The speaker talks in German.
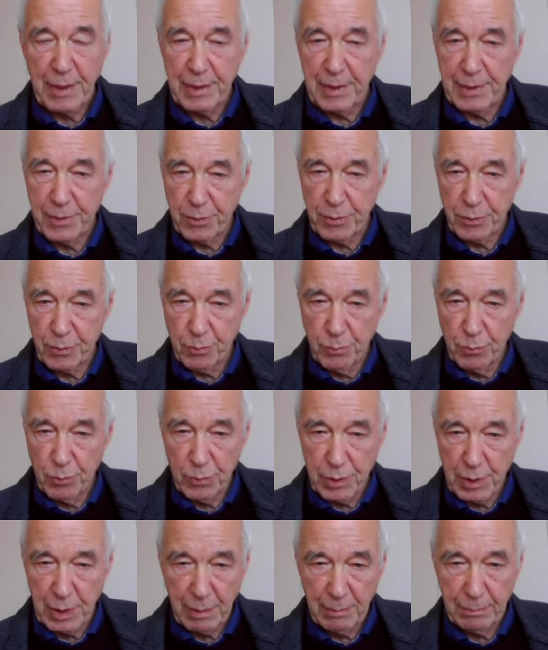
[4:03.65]
Das ist
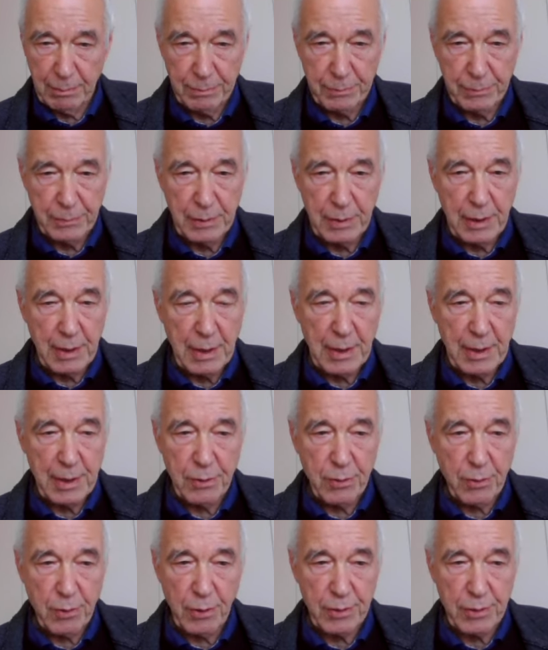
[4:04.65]
mühsam,
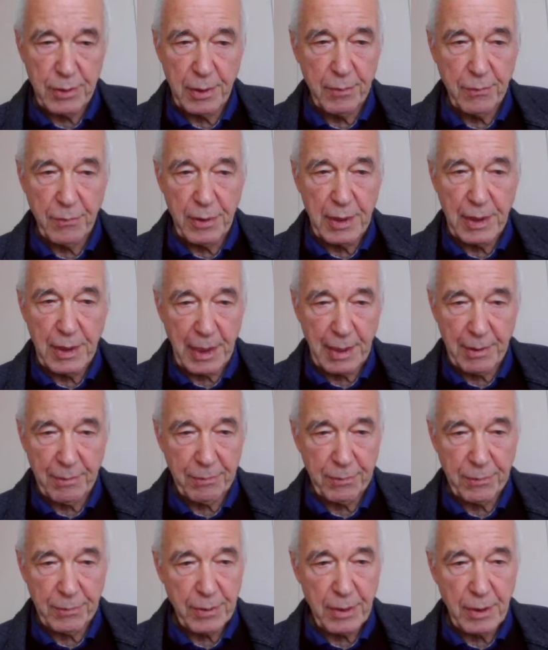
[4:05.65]
das kostet viel
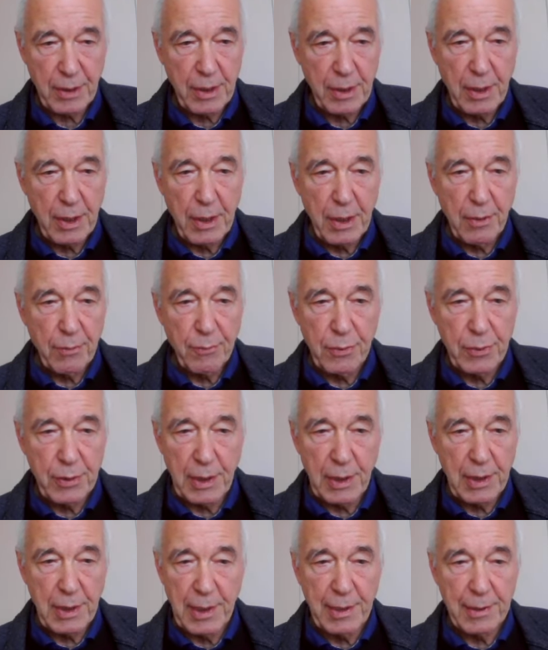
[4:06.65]
Kraft für
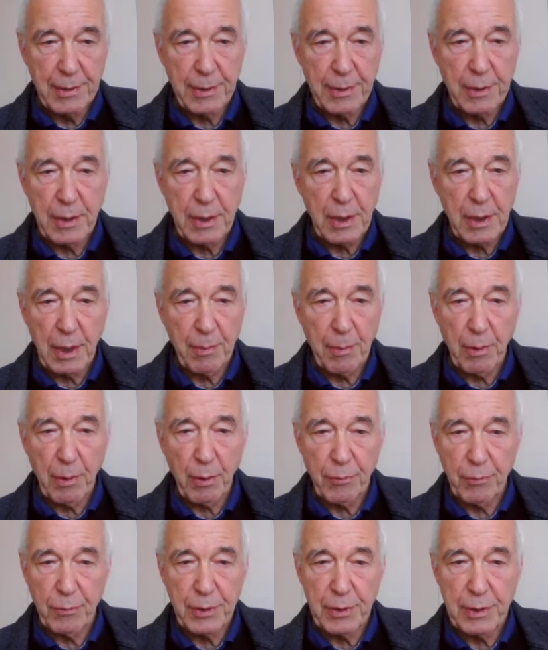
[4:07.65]
die Klientinnen, aber
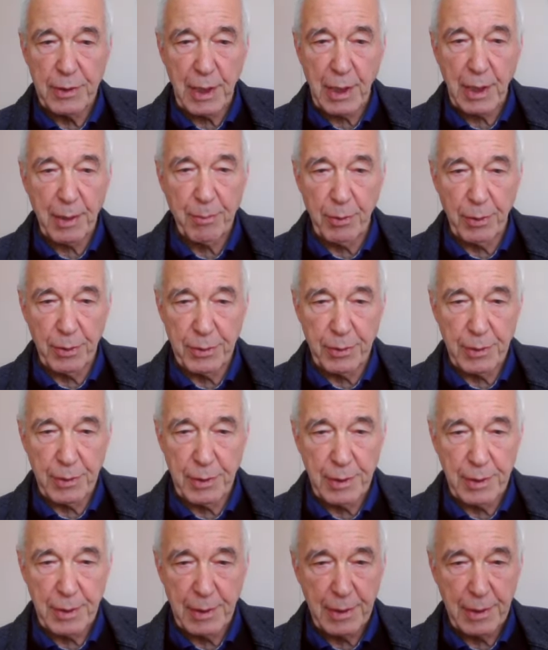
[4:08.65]
auch für die Therapeutinnen.